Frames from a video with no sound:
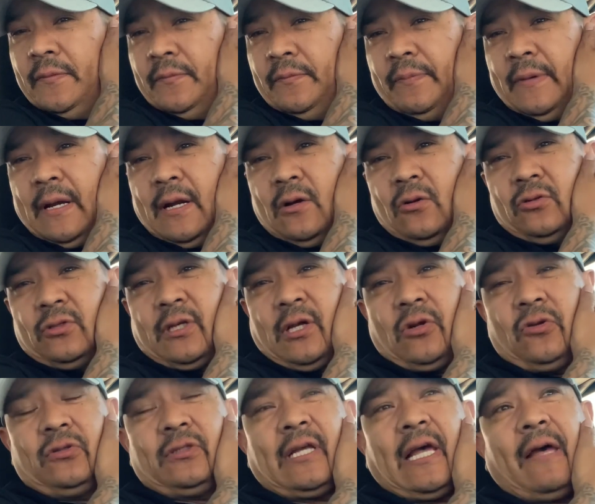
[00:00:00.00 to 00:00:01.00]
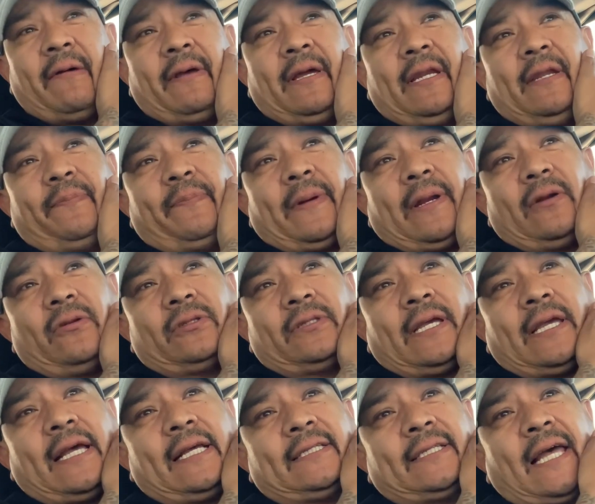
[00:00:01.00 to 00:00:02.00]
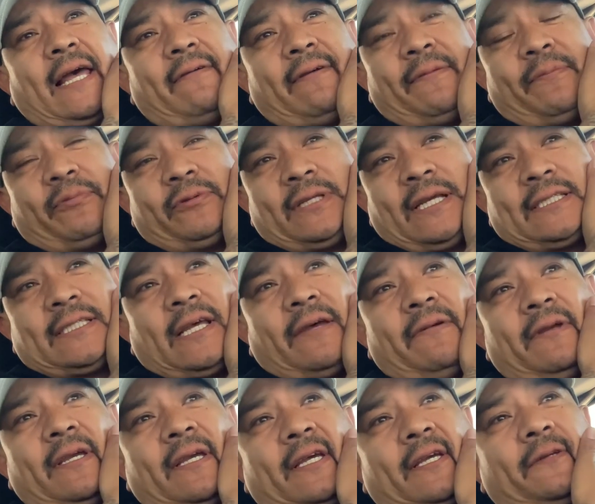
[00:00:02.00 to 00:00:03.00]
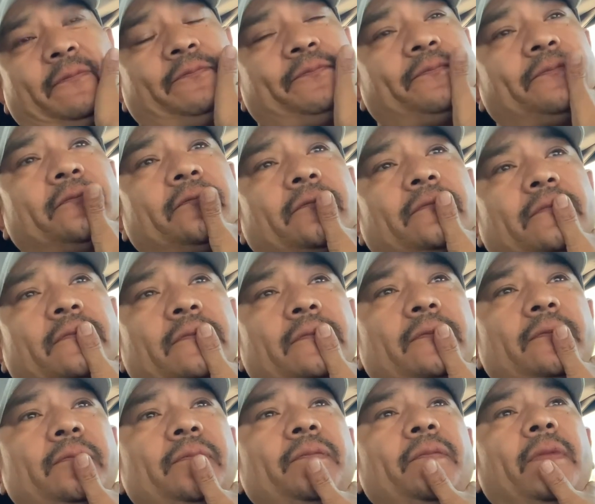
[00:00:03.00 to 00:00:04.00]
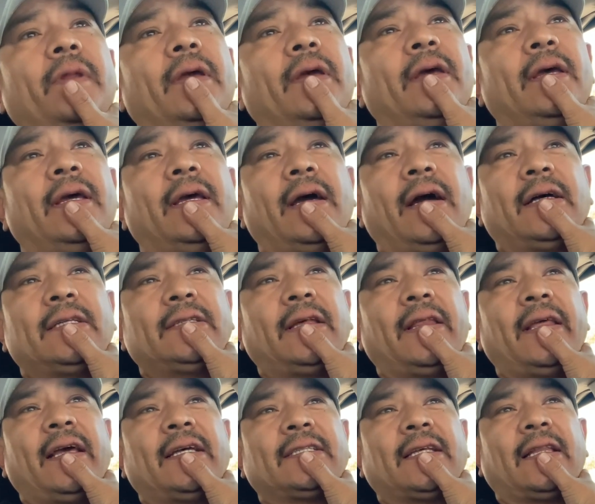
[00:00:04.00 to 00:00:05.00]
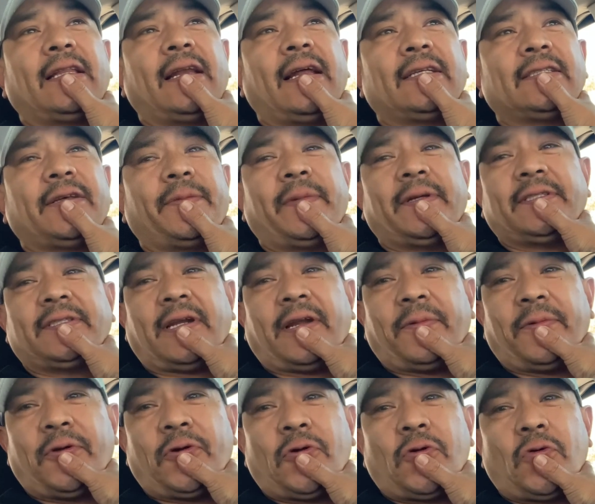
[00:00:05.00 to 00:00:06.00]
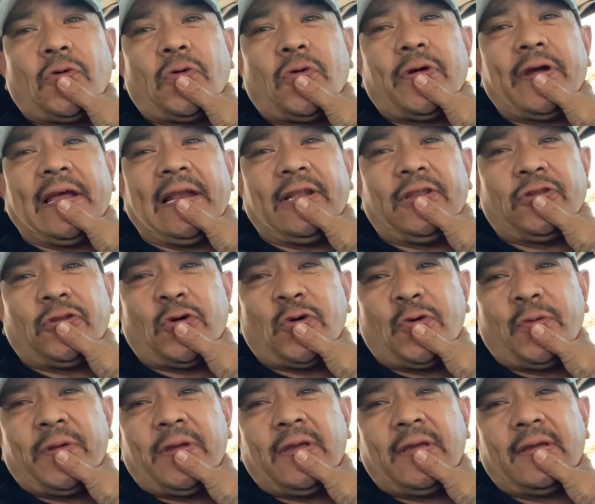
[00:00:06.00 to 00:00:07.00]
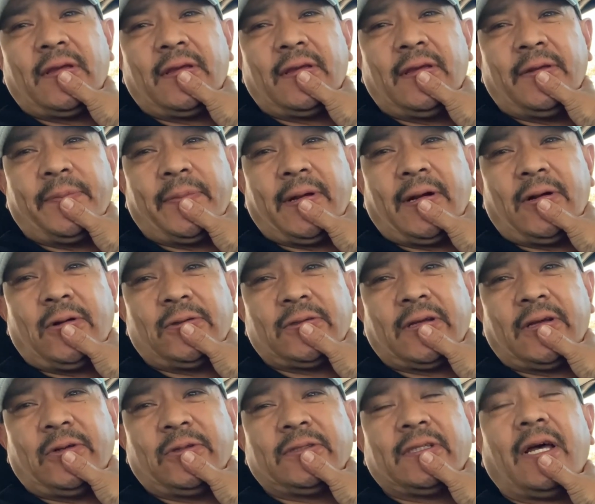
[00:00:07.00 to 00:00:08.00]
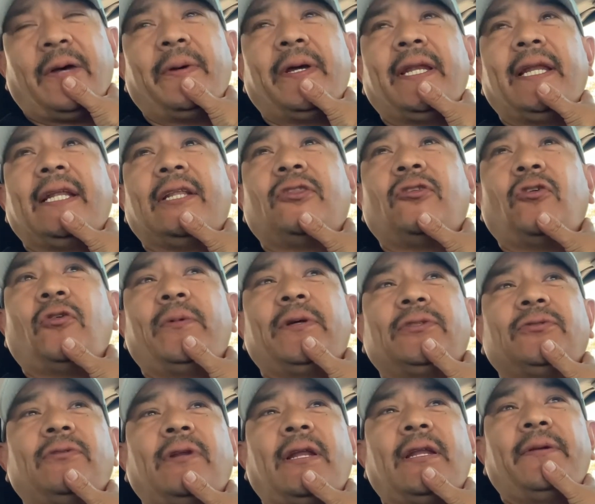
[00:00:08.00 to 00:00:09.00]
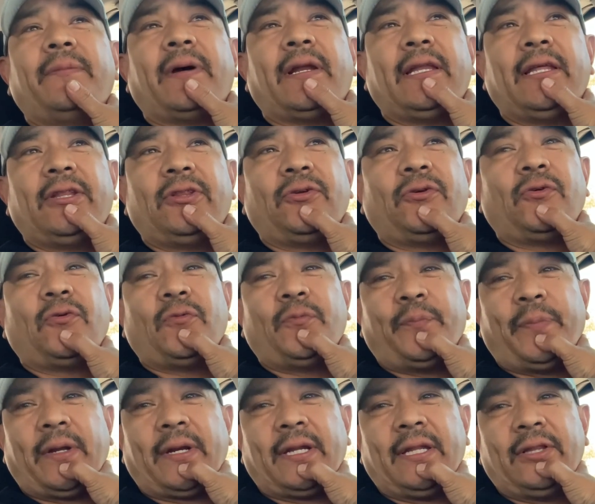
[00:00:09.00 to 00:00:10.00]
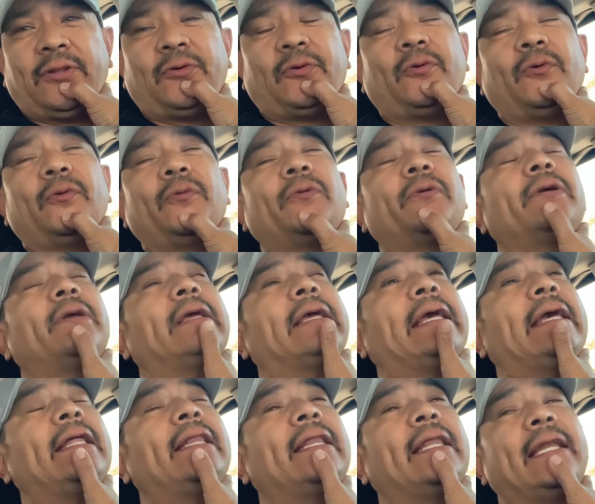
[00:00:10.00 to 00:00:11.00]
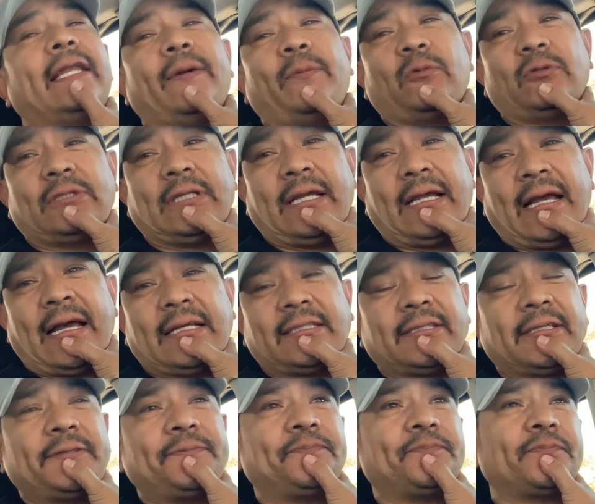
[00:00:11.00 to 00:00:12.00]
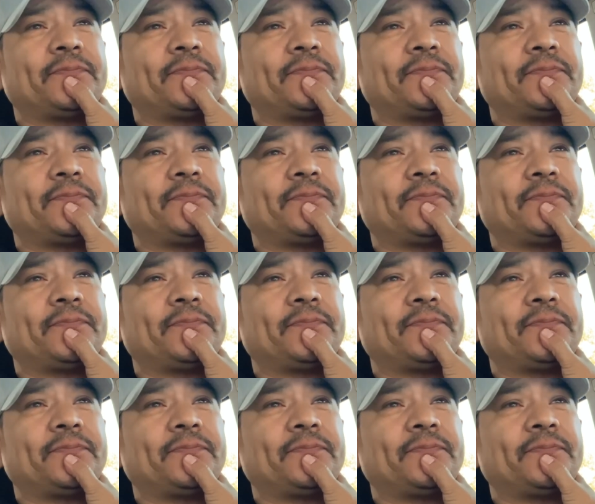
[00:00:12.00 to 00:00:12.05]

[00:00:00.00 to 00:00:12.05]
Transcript: Para los que no saben y para los que ya saben, pues ya saben que hace días atrás se me extravió el Toby. Y para los que no saben, el Toby es un animalito, un perrito que tenemos en casa.